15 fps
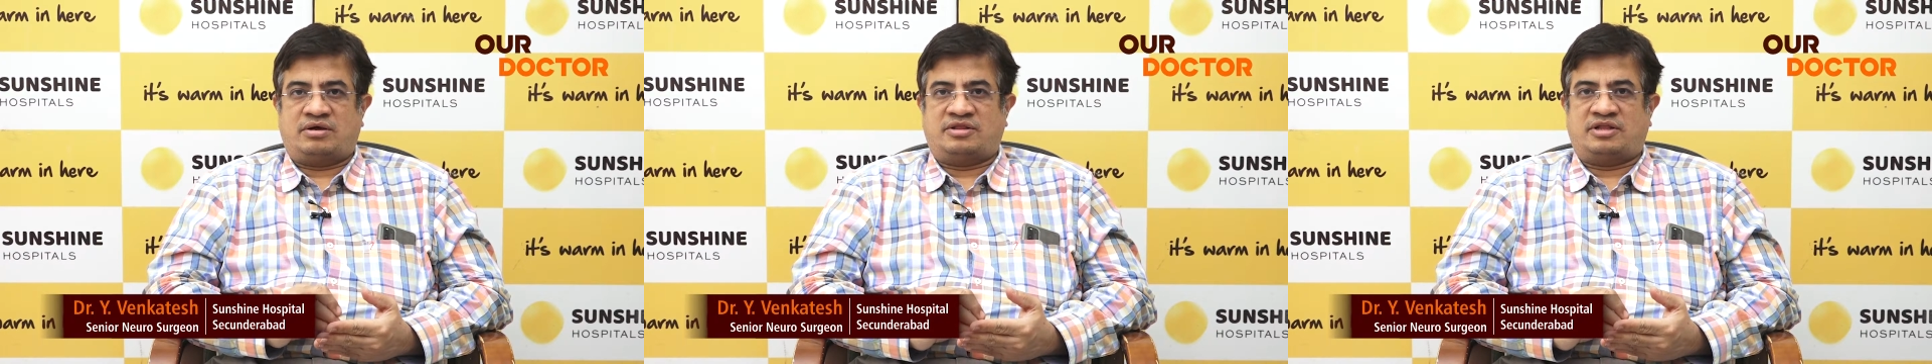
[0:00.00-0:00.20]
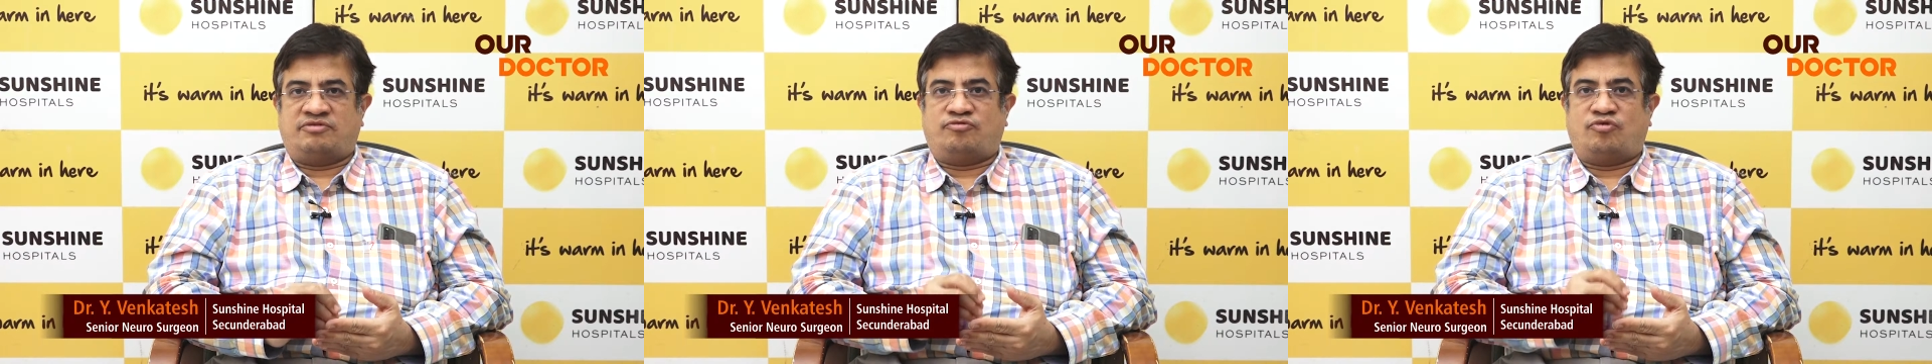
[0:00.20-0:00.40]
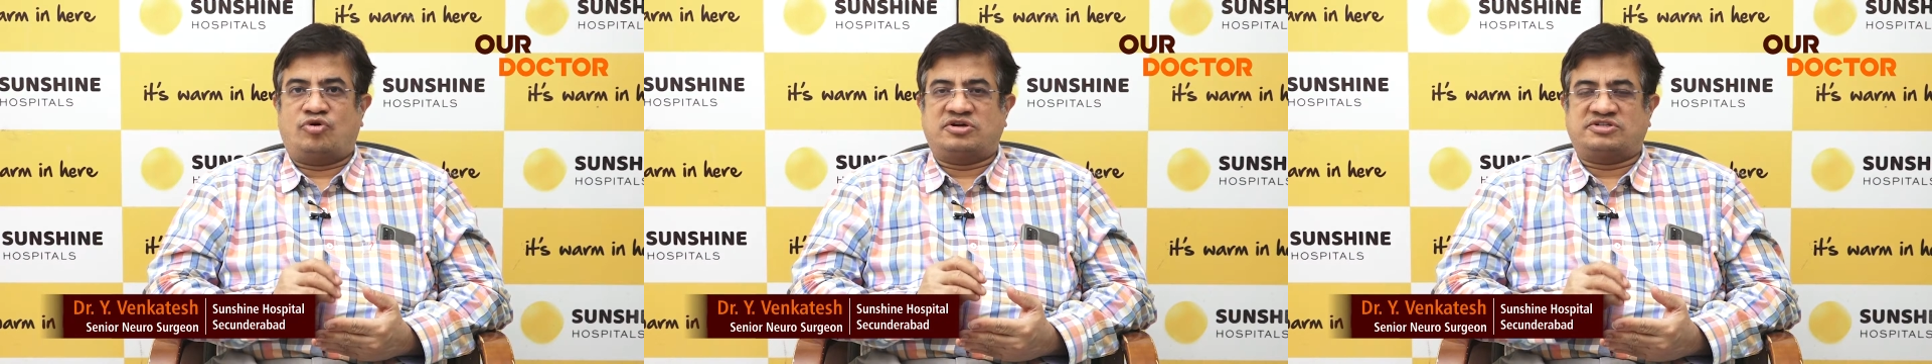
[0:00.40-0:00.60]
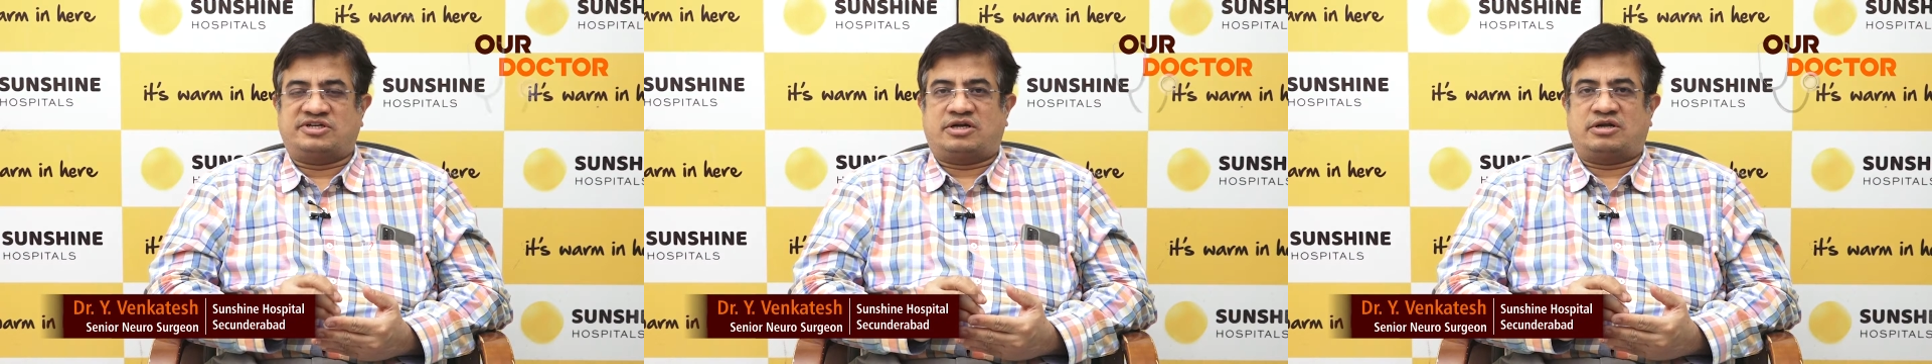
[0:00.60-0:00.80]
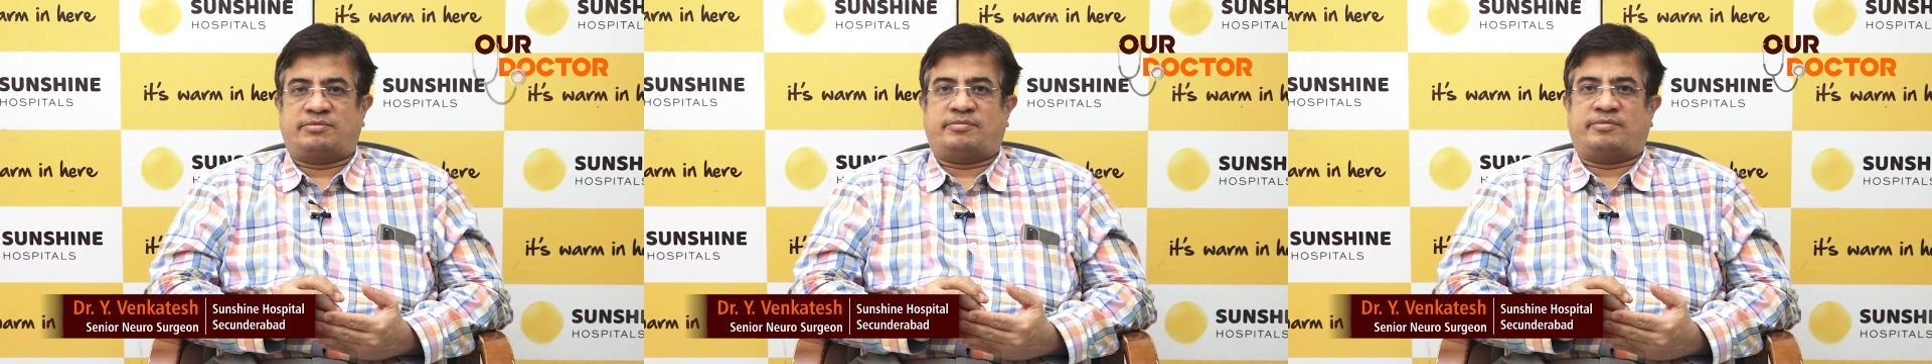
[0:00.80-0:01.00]
దాని ఫోకస్
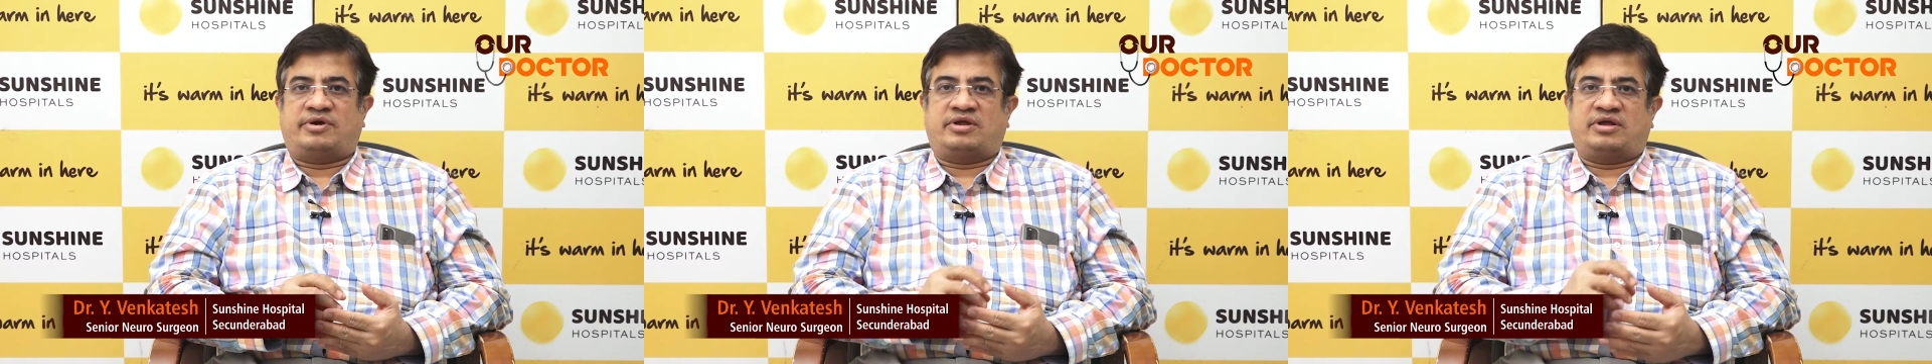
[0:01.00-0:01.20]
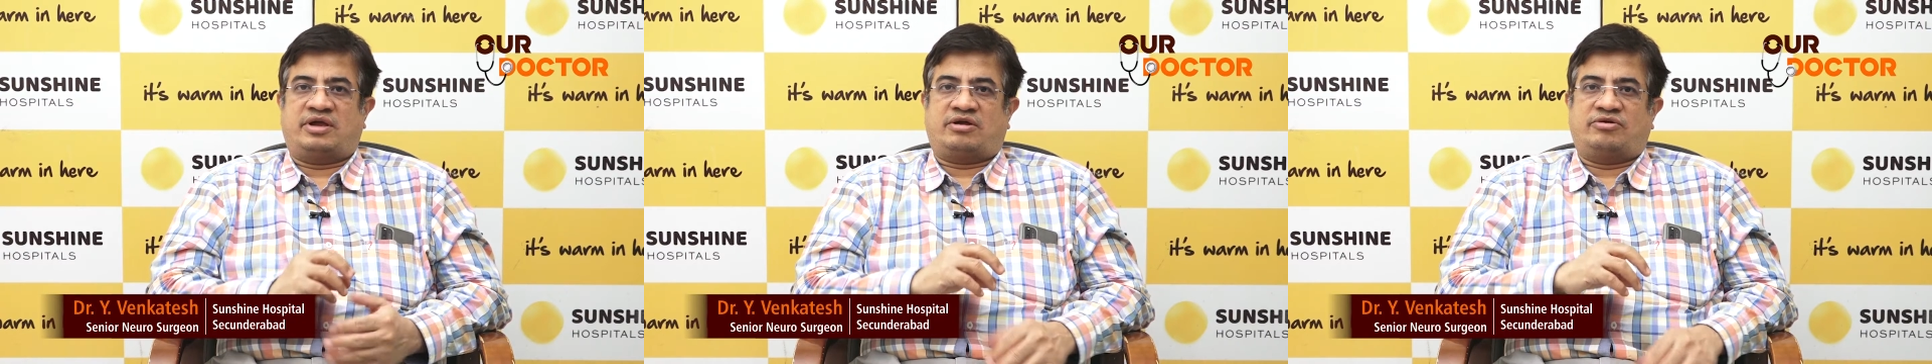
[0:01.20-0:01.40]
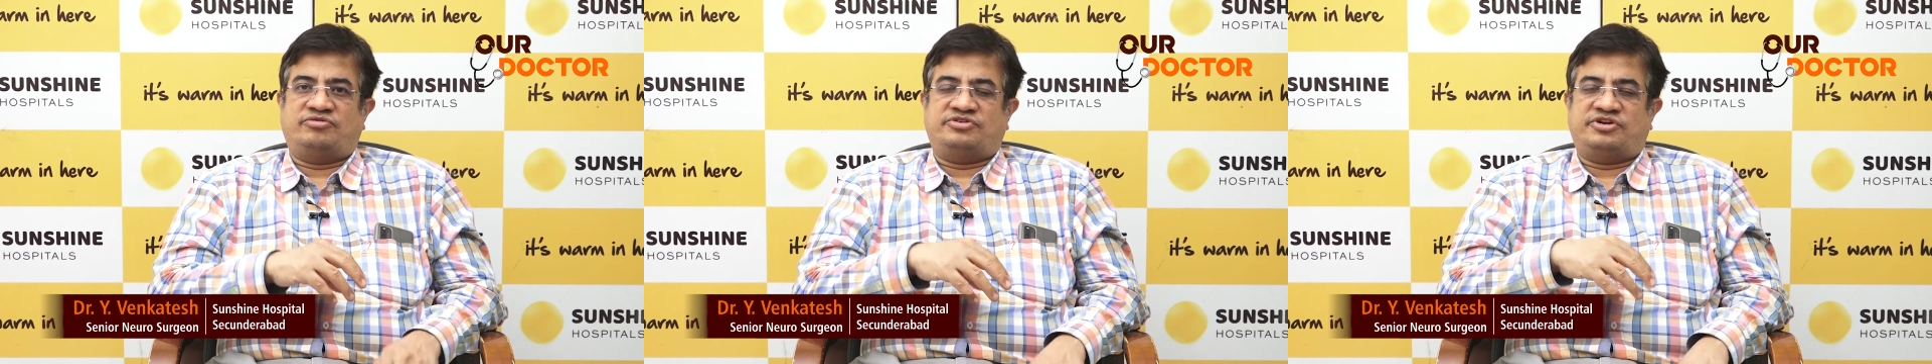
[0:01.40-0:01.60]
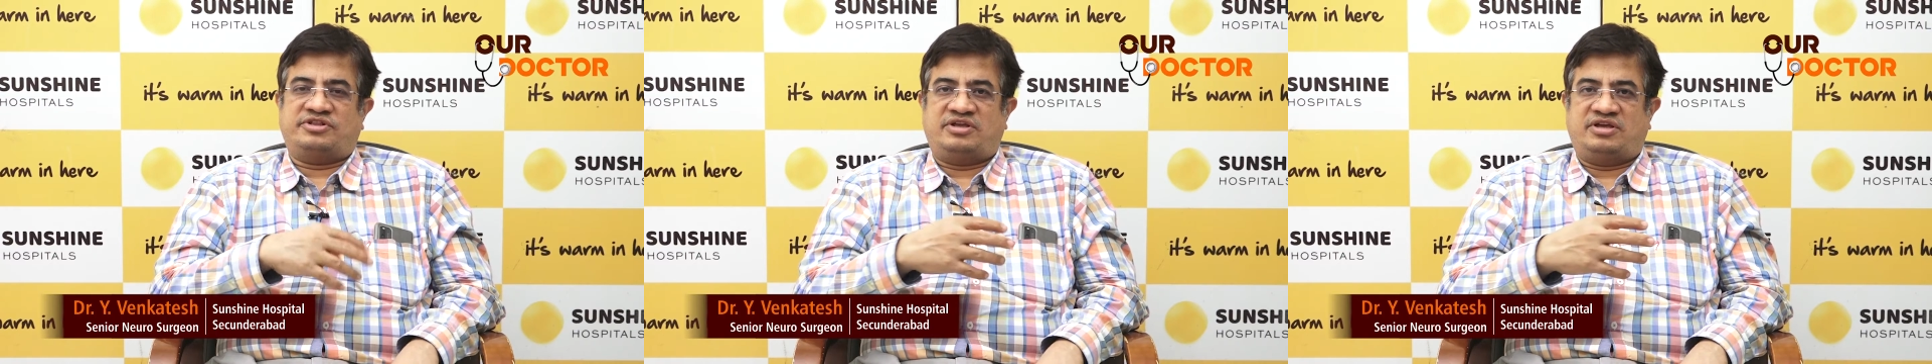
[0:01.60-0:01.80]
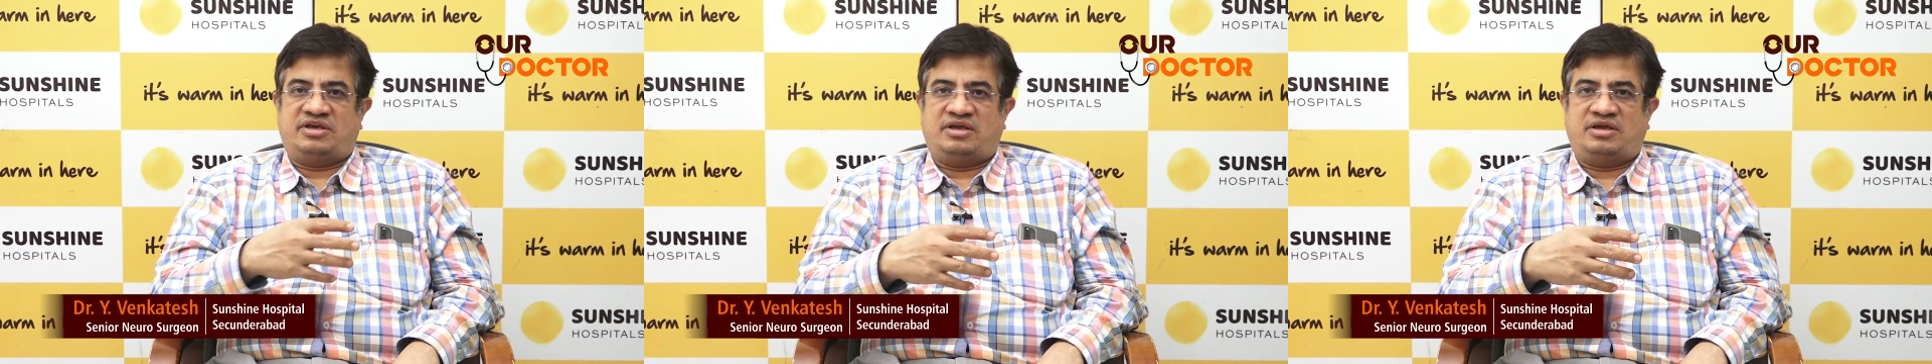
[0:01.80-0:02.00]
అంటాం అనమాట ఎక్కడి నుంచి
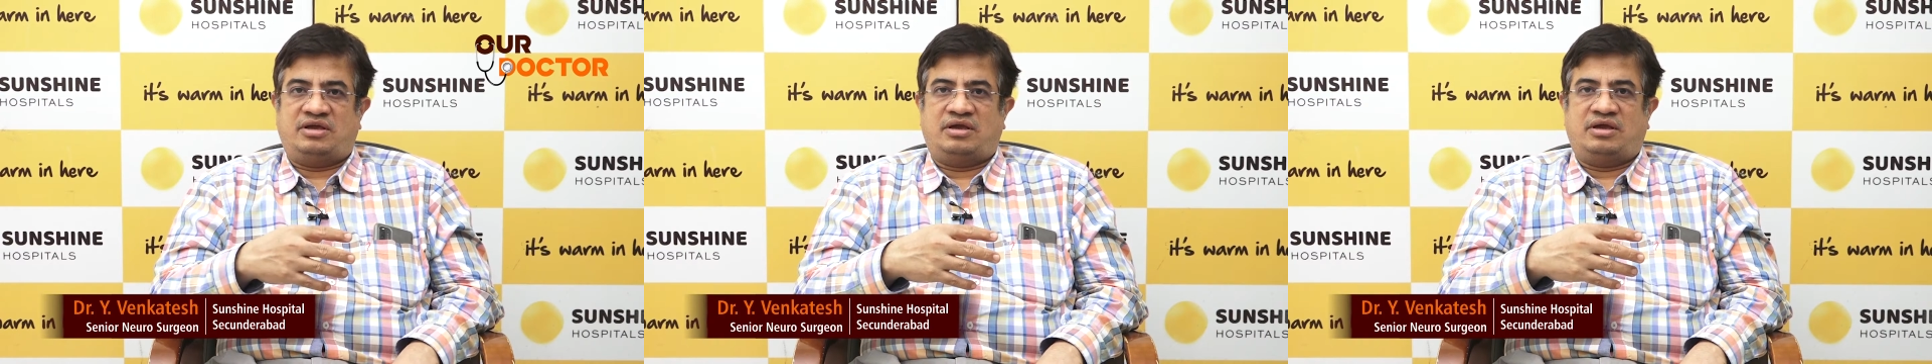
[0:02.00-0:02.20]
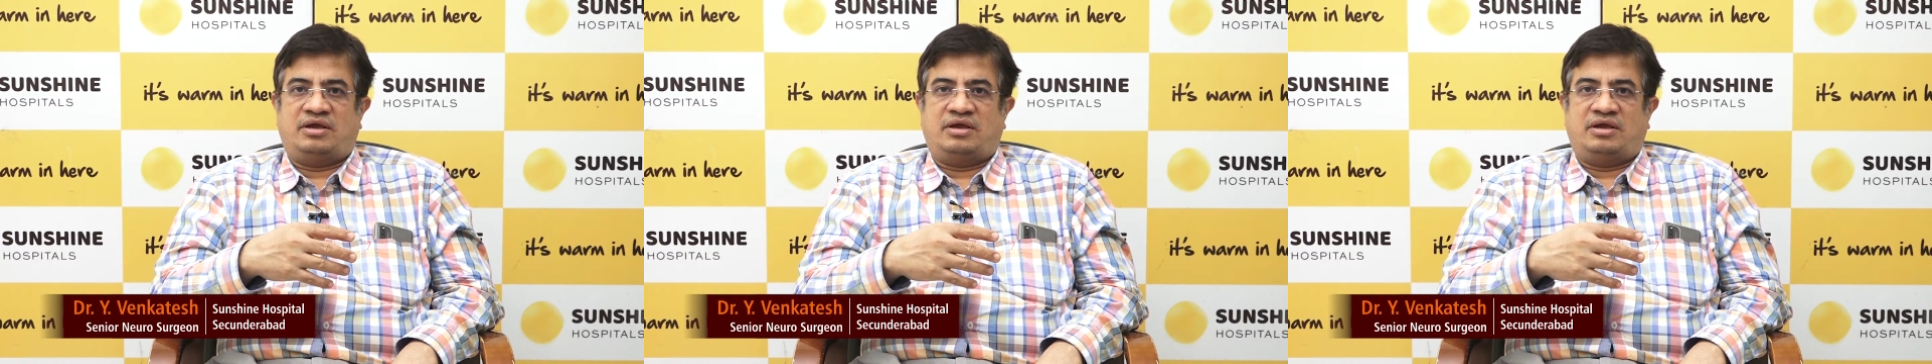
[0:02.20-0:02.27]
అయితే ఈ